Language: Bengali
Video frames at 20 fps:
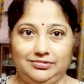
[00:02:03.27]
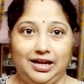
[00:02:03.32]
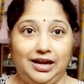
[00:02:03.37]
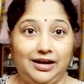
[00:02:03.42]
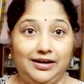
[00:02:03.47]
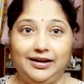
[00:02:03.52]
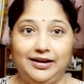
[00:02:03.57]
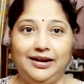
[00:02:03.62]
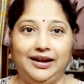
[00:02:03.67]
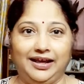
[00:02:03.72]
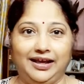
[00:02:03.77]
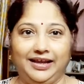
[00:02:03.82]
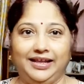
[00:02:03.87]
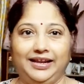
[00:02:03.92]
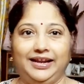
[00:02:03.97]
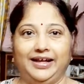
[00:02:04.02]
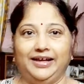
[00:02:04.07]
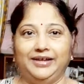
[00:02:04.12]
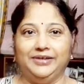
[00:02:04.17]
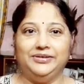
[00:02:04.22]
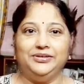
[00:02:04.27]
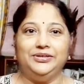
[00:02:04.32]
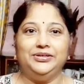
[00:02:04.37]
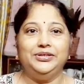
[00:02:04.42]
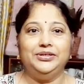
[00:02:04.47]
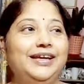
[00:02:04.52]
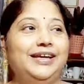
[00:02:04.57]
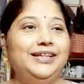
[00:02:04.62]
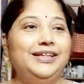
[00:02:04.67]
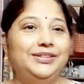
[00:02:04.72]
ঠান্ডা লাগে না
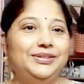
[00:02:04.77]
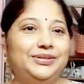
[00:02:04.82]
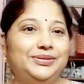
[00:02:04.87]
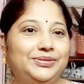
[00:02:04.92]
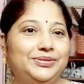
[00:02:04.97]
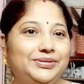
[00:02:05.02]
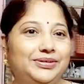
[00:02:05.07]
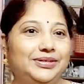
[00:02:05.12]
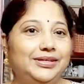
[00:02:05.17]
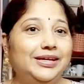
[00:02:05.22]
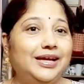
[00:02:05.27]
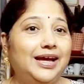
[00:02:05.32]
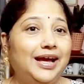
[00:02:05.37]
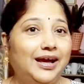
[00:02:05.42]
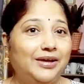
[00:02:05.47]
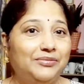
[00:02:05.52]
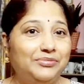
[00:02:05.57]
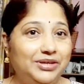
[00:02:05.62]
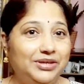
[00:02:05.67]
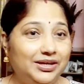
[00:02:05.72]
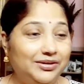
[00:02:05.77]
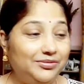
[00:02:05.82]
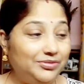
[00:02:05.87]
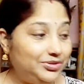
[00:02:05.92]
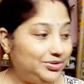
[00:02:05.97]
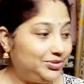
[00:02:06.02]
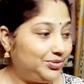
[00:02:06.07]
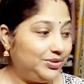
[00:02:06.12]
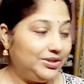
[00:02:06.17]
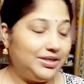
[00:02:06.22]
তো আমি এখন
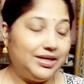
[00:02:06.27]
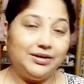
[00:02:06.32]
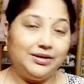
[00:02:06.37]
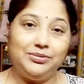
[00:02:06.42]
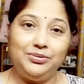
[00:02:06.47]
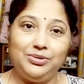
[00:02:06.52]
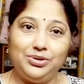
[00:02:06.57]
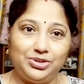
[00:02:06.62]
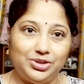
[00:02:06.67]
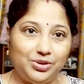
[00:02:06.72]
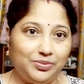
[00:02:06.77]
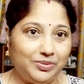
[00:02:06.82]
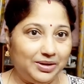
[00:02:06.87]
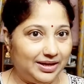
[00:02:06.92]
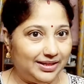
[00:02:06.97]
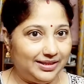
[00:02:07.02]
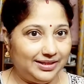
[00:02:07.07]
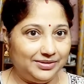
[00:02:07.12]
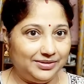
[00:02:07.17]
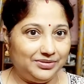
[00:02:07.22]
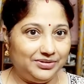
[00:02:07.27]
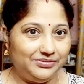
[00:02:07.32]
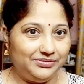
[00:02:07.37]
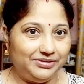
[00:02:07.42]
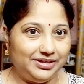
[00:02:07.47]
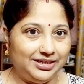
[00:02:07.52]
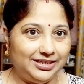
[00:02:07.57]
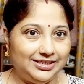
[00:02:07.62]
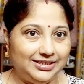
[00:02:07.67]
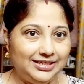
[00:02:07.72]
সোয়েটারগুলো সব আলাদা করে
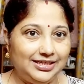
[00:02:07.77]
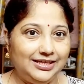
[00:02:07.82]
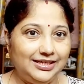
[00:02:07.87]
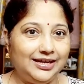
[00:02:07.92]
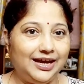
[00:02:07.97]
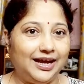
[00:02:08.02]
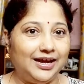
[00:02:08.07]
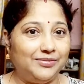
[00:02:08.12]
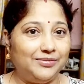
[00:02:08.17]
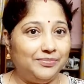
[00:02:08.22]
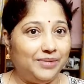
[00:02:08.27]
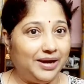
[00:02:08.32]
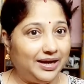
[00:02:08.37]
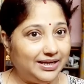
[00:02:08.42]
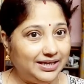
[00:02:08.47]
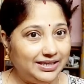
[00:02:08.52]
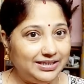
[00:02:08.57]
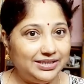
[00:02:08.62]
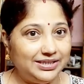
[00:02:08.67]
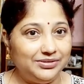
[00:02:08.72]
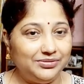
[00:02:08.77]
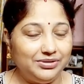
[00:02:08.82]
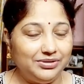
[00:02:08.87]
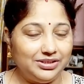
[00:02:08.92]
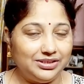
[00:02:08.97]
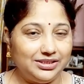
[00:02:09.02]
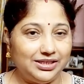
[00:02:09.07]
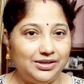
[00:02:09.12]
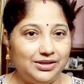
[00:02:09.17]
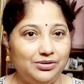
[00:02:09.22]
ফেলেছি আর বাকি যেগুলো
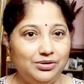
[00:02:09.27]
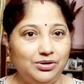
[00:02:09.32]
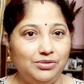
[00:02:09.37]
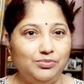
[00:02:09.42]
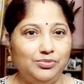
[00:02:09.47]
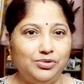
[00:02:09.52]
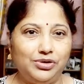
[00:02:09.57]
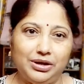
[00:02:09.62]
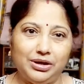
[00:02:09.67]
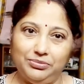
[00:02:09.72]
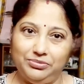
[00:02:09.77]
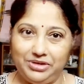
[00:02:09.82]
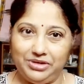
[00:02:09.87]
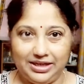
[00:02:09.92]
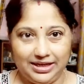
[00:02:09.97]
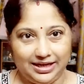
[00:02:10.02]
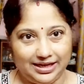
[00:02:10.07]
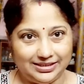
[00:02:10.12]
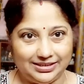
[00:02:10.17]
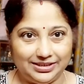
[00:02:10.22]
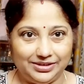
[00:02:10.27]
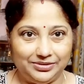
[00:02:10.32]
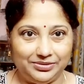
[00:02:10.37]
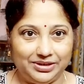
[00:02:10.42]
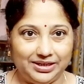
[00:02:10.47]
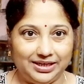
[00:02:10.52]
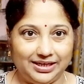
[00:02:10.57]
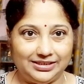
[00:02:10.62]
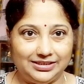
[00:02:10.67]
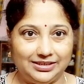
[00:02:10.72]
সেগুলো মোটামুটি কাঁচা
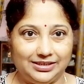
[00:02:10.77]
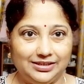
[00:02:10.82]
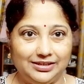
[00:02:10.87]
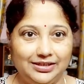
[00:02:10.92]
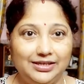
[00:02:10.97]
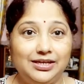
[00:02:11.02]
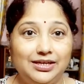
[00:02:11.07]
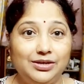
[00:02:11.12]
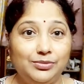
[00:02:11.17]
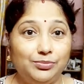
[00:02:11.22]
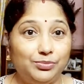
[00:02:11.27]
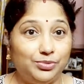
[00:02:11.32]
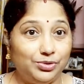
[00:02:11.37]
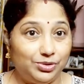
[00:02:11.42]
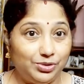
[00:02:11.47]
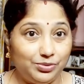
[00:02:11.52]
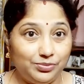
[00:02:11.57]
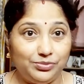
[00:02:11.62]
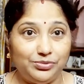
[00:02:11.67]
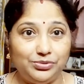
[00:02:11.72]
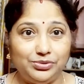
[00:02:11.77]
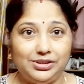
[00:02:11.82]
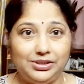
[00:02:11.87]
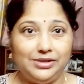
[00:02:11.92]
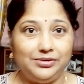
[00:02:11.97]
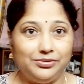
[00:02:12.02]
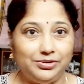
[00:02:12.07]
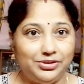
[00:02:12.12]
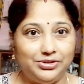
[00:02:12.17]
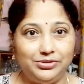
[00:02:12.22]
হয়ে গেছে প্রথম
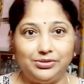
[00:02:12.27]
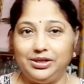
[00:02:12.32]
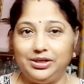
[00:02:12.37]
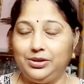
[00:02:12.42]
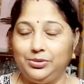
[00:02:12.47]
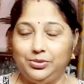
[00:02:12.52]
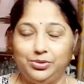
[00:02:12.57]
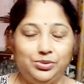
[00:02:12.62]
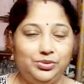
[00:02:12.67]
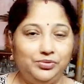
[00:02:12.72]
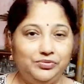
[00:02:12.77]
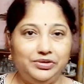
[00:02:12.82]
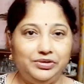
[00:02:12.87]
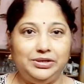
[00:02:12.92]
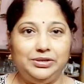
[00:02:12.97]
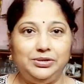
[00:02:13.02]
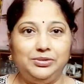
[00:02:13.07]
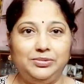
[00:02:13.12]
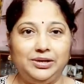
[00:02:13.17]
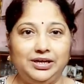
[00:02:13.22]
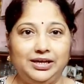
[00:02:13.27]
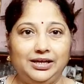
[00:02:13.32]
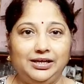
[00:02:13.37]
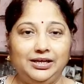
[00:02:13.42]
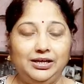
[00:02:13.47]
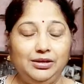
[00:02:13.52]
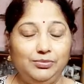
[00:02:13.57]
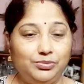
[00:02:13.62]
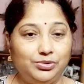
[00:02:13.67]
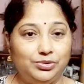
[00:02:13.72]
দুদিন ওই জন্যে কোনো ভিডিও
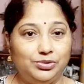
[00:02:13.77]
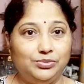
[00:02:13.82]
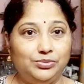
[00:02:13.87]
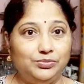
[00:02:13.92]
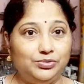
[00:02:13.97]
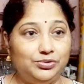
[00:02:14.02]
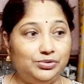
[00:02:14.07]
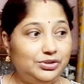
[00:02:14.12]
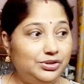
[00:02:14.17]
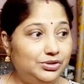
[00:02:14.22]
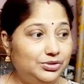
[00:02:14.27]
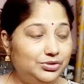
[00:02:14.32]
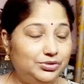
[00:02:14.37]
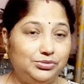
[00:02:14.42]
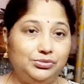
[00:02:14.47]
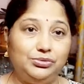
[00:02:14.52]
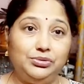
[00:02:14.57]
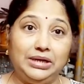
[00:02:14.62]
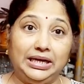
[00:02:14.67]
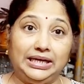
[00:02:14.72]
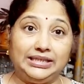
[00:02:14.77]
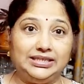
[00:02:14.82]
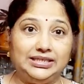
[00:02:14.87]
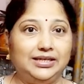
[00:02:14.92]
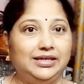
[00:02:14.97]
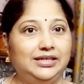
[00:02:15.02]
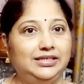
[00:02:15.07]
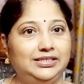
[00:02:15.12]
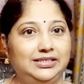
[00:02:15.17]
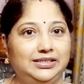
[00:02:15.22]
বানাইনি প্রথম দুদিন শুধু
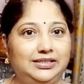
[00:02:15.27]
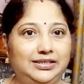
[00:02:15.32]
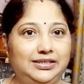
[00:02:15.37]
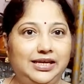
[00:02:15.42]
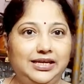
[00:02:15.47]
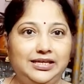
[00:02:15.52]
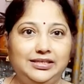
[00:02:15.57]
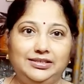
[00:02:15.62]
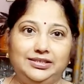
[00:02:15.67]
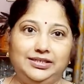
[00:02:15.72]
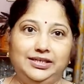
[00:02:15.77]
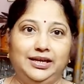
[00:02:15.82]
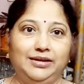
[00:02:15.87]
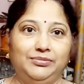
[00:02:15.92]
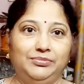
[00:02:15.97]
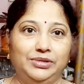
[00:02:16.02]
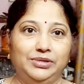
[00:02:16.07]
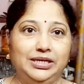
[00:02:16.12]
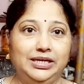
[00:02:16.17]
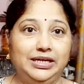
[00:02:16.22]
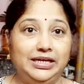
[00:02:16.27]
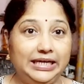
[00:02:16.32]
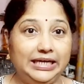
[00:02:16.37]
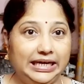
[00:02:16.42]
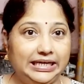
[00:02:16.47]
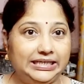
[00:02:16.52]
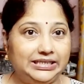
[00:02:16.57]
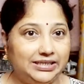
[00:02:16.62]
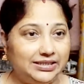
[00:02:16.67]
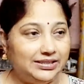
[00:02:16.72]
কাছাকাছিতেই ছিলাম
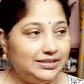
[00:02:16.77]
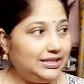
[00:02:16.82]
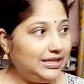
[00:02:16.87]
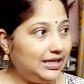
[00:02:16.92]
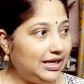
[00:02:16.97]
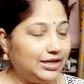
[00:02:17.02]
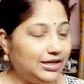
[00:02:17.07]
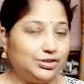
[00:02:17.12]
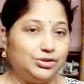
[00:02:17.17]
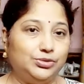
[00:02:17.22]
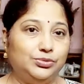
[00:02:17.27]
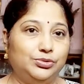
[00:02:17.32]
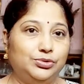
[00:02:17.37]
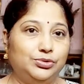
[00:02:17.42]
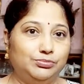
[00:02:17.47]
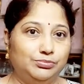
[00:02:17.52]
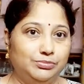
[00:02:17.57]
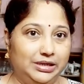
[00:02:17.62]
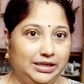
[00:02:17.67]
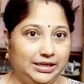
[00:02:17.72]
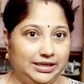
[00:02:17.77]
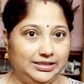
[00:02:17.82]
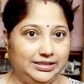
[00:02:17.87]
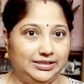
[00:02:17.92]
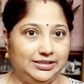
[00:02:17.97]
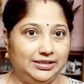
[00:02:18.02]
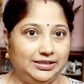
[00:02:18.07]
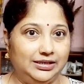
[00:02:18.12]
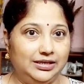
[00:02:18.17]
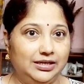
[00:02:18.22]
কেচেছি আর
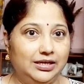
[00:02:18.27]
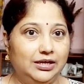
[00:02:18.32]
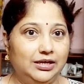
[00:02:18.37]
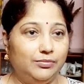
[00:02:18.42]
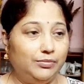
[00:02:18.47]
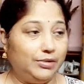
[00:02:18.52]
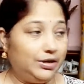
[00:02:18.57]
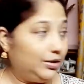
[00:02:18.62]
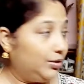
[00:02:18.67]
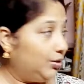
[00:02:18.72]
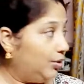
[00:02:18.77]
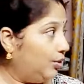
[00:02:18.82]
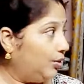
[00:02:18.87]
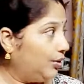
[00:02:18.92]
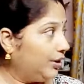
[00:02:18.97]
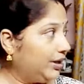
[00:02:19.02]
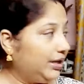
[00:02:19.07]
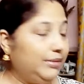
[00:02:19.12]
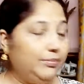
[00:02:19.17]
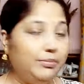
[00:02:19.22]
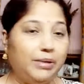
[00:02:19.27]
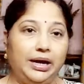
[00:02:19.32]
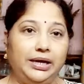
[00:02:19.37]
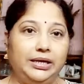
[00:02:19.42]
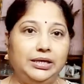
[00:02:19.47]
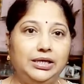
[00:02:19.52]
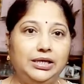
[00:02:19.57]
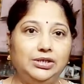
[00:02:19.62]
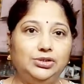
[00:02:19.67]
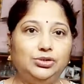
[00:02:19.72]
মেলেছি মানে ঘরে
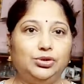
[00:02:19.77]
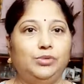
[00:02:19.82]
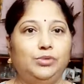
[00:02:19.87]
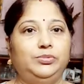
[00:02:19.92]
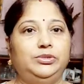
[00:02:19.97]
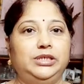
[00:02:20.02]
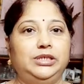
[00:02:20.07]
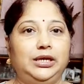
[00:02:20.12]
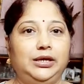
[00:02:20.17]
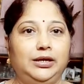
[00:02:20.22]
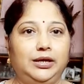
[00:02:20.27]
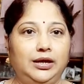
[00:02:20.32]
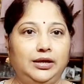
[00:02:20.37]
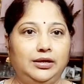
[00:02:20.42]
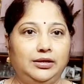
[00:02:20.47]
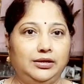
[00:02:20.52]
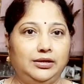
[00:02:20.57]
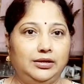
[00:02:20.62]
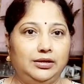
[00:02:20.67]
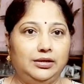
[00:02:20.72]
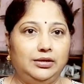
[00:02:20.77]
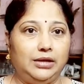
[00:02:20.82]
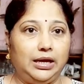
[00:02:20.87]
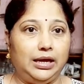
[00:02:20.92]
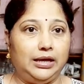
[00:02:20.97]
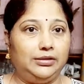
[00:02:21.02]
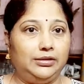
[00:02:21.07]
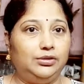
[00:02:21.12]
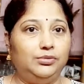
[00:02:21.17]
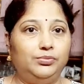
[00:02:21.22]
বাইরে সব জায়গায়
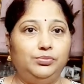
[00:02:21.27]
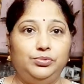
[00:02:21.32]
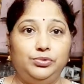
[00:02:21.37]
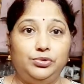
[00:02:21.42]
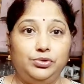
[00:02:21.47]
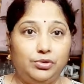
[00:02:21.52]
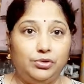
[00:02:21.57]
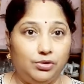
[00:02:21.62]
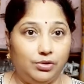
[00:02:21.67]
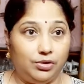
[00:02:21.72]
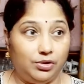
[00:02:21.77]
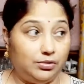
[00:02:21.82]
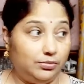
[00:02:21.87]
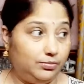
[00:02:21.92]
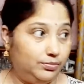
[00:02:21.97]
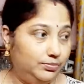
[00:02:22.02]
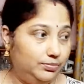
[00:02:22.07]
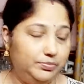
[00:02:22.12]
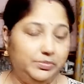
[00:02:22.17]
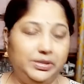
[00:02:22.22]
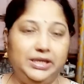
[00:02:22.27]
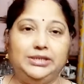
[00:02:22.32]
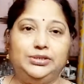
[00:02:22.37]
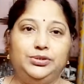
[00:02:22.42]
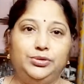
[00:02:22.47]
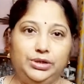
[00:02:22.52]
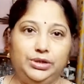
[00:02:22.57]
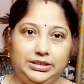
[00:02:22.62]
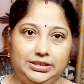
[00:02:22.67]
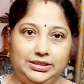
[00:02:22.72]
একদম পুরো ঘর মেস
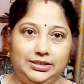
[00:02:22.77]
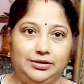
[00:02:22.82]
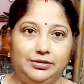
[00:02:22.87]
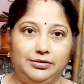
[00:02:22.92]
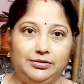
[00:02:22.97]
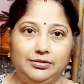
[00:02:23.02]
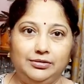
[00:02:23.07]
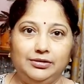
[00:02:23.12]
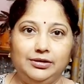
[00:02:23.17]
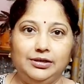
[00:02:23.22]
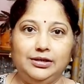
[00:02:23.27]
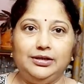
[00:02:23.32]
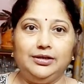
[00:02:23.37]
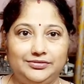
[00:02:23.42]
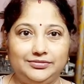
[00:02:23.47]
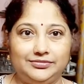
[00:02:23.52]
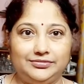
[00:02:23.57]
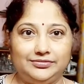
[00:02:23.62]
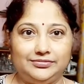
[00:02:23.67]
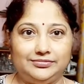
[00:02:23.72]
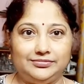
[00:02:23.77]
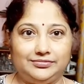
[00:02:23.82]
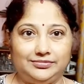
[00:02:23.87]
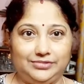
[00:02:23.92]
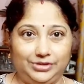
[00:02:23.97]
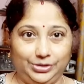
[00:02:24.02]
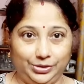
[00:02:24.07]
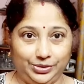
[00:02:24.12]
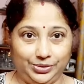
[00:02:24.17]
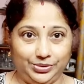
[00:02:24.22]
হয়েছিল
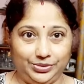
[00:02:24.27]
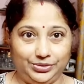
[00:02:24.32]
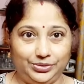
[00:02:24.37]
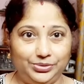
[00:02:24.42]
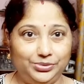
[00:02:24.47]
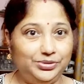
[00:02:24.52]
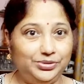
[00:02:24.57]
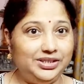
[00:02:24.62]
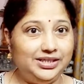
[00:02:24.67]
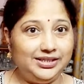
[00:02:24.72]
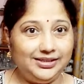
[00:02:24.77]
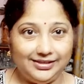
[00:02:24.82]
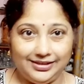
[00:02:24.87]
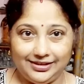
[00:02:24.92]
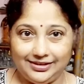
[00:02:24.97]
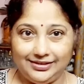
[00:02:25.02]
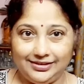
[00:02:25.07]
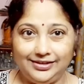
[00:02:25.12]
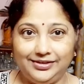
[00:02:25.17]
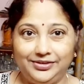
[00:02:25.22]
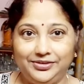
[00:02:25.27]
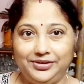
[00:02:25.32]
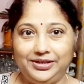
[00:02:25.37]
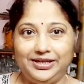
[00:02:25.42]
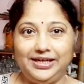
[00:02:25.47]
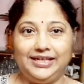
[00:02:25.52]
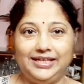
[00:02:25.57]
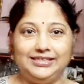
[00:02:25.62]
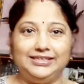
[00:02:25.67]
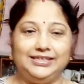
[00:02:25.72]
তো দুই দিন তিন দিন হয়ে
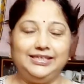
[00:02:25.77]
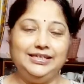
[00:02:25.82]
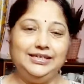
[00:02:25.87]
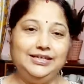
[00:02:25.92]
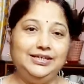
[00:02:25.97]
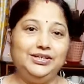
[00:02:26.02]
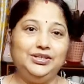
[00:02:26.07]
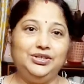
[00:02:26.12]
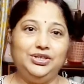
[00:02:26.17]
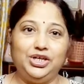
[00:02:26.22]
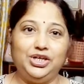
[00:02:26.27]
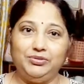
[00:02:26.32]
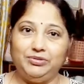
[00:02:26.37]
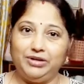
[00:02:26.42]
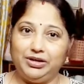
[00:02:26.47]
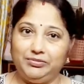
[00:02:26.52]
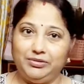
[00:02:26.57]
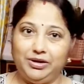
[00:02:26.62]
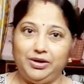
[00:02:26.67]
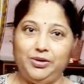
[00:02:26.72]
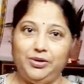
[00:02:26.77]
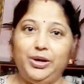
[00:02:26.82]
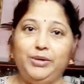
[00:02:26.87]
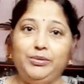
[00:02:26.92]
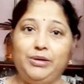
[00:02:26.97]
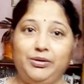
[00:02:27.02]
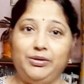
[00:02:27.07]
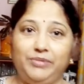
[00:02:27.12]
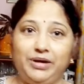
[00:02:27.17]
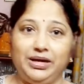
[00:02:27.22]
গেছে তো এইবারে ভাবলাম
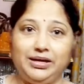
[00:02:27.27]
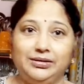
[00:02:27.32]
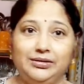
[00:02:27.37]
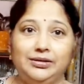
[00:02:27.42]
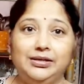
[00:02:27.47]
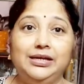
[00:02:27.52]
আবার